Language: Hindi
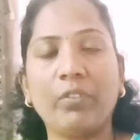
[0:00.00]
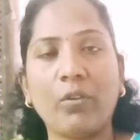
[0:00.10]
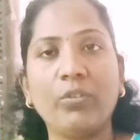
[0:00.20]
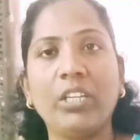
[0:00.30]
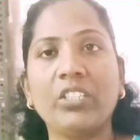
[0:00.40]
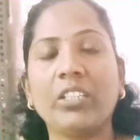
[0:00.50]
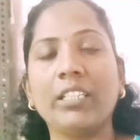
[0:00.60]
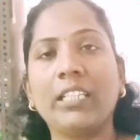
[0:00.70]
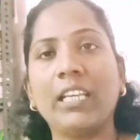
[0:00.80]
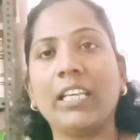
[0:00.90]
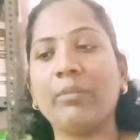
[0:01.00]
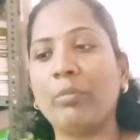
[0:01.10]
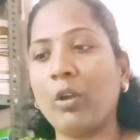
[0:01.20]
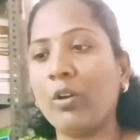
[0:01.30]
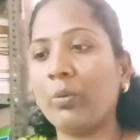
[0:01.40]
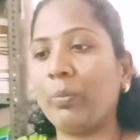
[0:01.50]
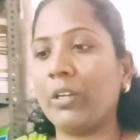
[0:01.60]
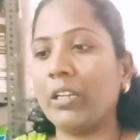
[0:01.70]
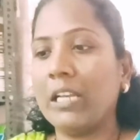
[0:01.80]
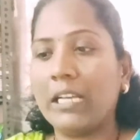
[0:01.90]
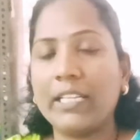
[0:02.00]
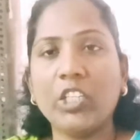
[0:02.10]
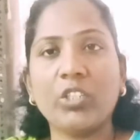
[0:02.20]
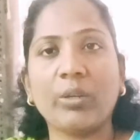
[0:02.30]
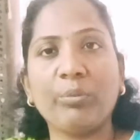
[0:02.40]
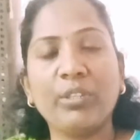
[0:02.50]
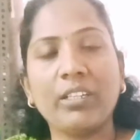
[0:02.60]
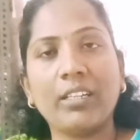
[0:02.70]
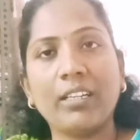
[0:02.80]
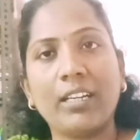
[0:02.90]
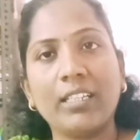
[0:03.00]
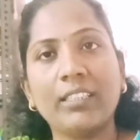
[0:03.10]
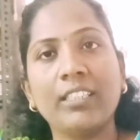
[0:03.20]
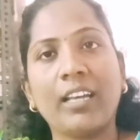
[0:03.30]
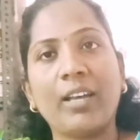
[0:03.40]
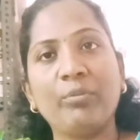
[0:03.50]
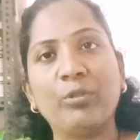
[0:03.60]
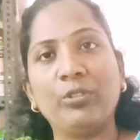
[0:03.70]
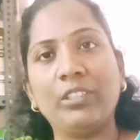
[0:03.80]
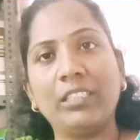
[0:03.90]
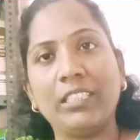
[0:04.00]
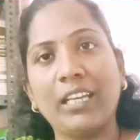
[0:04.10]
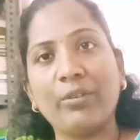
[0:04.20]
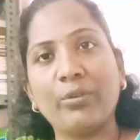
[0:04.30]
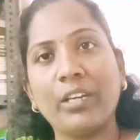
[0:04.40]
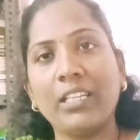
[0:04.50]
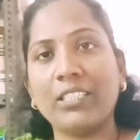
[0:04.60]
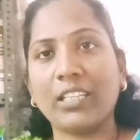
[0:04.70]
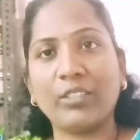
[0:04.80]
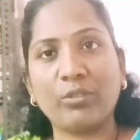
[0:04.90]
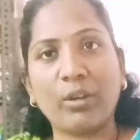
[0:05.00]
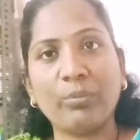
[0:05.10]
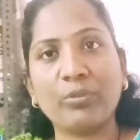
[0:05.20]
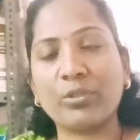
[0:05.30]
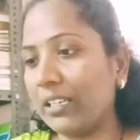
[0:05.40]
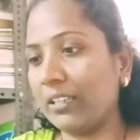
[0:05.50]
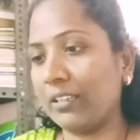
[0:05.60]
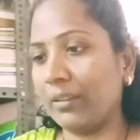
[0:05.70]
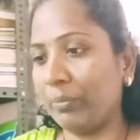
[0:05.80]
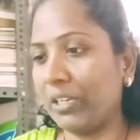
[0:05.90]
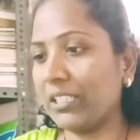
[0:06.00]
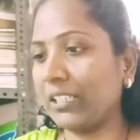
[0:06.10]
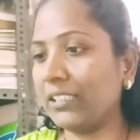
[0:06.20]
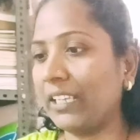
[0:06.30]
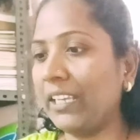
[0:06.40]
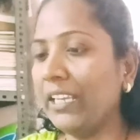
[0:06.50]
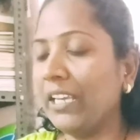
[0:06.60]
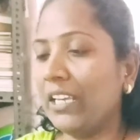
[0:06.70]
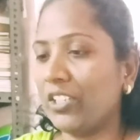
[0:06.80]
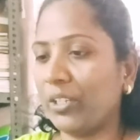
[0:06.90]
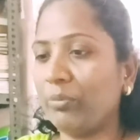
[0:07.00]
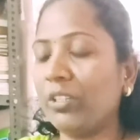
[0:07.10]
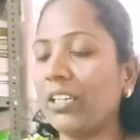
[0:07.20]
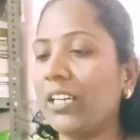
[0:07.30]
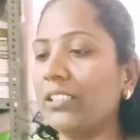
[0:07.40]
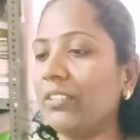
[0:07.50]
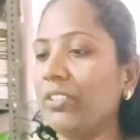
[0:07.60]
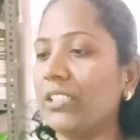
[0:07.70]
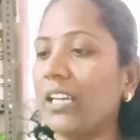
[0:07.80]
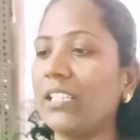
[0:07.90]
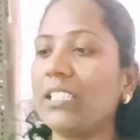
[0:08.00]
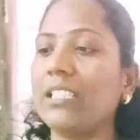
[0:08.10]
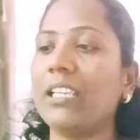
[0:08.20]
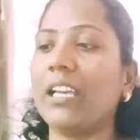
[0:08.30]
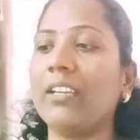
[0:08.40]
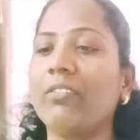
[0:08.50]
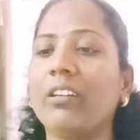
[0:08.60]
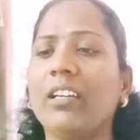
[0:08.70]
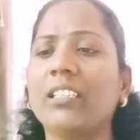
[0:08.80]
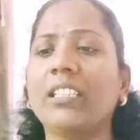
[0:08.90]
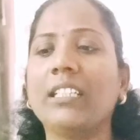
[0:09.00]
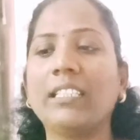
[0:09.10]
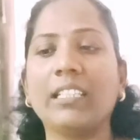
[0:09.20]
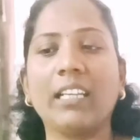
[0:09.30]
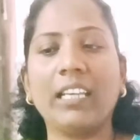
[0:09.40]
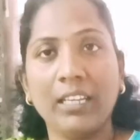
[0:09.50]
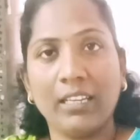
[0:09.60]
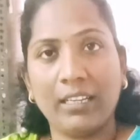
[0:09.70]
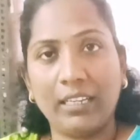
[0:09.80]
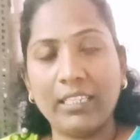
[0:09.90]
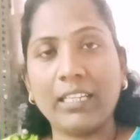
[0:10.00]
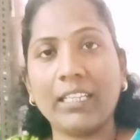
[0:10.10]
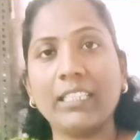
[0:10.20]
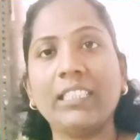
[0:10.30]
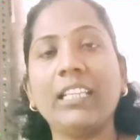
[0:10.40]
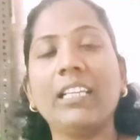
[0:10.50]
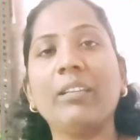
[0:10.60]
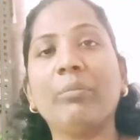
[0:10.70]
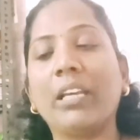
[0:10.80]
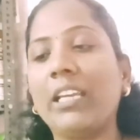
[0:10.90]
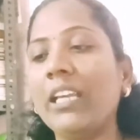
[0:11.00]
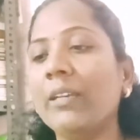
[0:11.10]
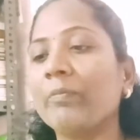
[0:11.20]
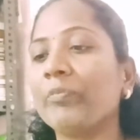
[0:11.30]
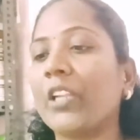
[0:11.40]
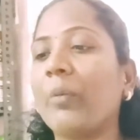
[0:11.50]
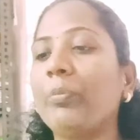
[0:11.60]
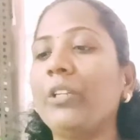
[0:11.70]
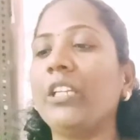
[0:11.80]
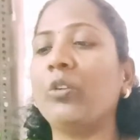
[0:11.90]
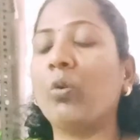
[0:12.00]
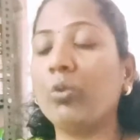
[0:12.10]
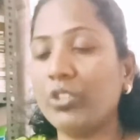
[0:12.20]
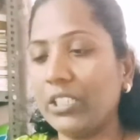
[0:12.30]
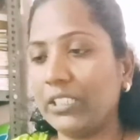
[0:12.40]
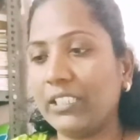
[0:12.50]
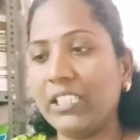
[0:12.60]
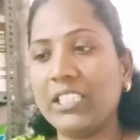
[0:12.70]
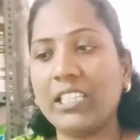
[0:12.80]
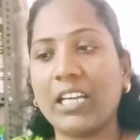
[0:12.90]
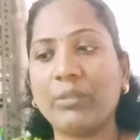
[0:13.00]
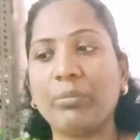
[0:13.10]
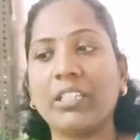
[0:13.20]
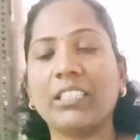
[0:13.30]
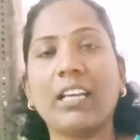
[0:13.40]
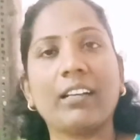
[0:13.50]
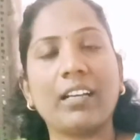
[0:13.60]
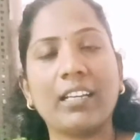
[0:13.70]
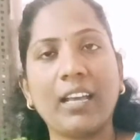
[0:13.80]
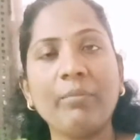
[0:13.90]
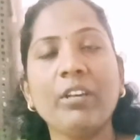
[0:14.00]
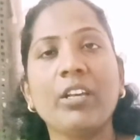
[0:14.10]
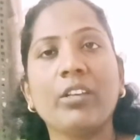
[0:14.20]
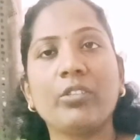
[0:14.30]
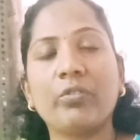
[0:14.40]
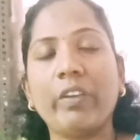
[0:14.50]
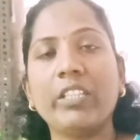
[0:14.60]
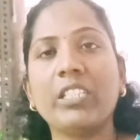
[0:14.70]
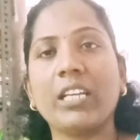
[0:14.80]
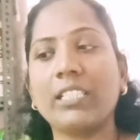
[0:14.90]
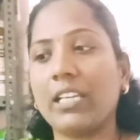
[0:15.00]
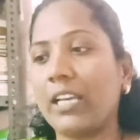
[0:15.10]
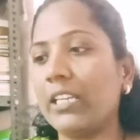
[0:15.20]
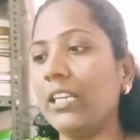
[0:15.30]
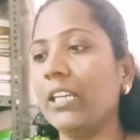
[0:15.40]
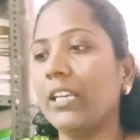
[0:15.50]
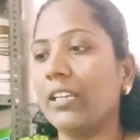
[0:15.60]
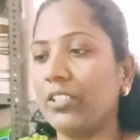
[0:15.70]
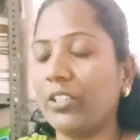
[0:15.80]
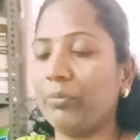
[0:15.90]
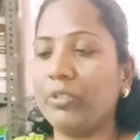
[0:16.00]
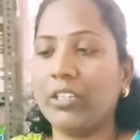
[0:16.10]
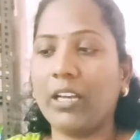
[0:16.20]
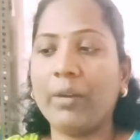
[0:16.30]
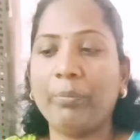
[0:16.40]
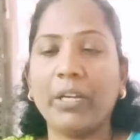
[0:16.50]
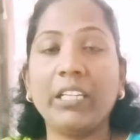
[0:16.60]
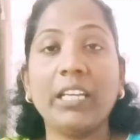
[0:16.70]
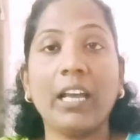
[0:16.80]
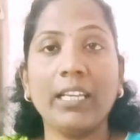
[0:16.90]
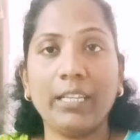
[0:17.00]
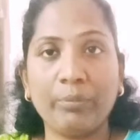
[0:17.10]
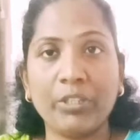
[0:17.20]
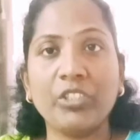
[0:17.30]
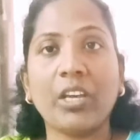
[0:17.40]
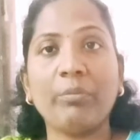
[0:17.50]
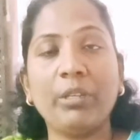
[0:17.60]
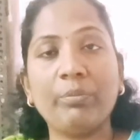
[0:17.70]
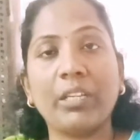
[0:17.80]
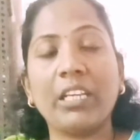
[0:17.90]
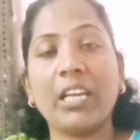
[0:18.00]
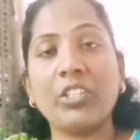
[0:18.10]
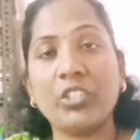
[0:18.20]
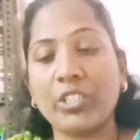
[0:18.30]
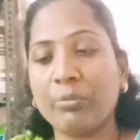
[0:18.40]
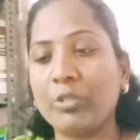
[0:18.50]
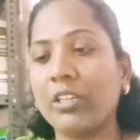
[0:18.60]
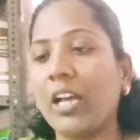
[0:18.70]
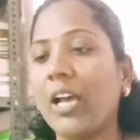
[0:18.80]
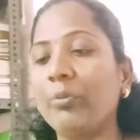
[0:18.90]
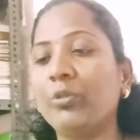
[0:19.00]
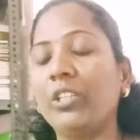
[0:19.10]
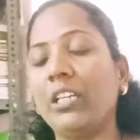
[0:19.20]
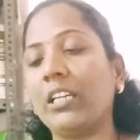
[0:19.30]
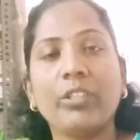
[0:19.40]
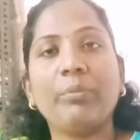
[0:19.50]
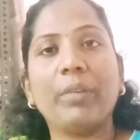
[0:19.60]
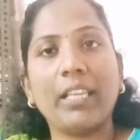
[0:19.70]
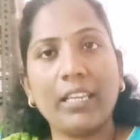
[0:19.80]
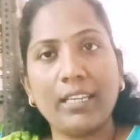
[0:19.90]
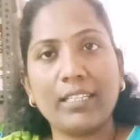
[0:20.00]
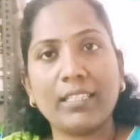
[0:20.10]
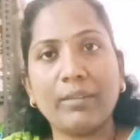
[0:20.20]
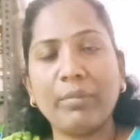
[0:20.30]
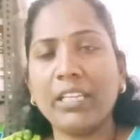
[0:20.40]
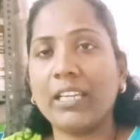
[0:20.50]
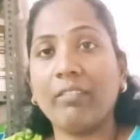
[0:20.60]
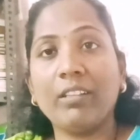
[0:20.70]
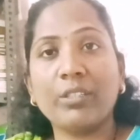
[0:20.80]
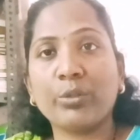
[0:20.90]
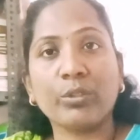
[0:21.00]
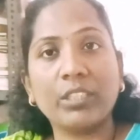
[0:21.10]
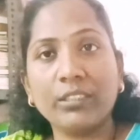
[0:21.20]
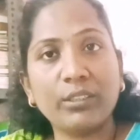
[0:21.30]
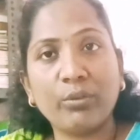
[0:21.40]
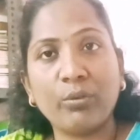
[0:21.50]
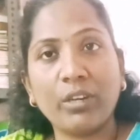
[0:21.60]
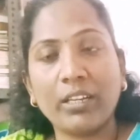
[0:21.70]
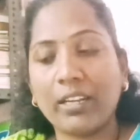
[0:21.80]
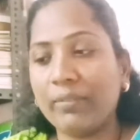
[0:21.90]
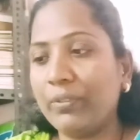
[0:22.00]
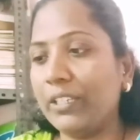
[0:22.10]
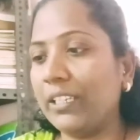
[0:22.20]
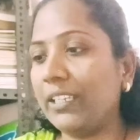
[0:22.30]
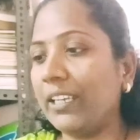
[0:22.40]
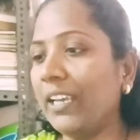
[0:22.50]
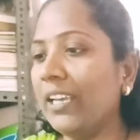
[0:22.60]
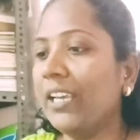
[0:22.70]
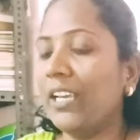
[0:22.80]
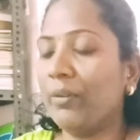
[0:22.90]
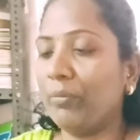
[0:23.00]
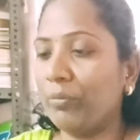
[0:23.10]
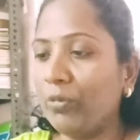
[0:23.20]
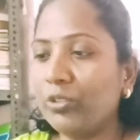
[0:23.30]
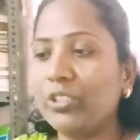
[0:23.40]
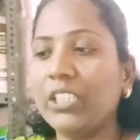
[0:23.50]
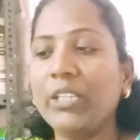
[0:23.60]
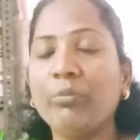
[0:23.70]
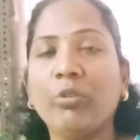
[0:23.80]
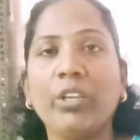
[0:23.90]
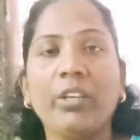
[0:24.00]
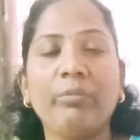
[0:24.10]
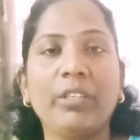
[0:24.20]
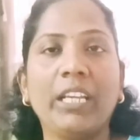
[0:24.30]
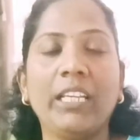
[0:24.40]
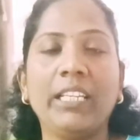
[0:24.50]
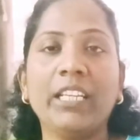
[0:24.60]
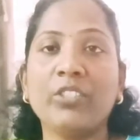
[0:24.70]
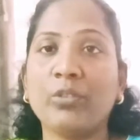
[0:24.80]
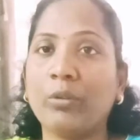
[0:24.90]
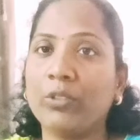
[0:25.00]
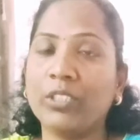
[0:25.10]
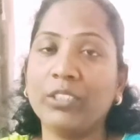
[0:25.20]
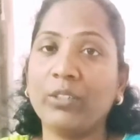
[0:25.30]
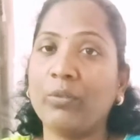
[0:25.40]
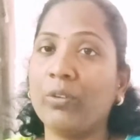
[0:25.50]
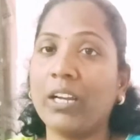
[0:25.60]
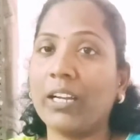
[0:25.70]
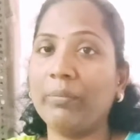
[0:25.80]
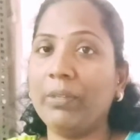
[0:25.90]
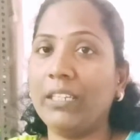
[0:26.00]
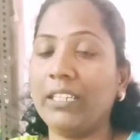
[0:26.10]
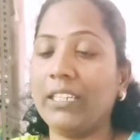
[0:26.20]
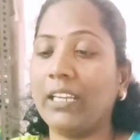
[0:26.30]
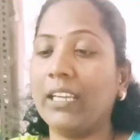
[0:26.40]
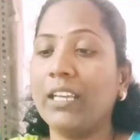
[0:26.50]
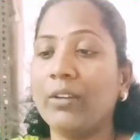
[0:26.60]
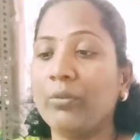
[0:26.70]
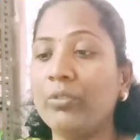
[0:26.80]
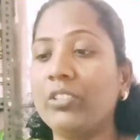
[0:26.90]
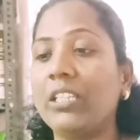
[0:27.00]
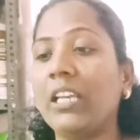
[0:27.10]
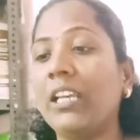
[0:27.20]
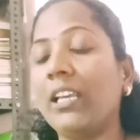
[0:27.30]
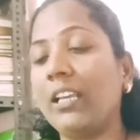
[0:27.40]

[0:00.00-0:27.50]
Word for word: फाउंडेशन के एक ब्लॉग पर इस शब्द का अर्थ आप दिया हुआ है चाहे तो आप उसको पढ़ सकते हैं शब्द का अर्थ विस्तार से दिया है वह अर्थ इस तरह है कि लेखिका कहती है कि मैंने अपनी घोषित निजी आत्मकथा का नाम स्वेच्छाचारी शब्द का पर्यायी पंजाबी पर्यायी शब्द आप उधरी रखी मेरे नज़र में केवल स्वतंत्र होना काफ़ी नहीं है मुक्ति की मुहिम के लिए स्वतंत्र होना काफ़ी नहीं है उसके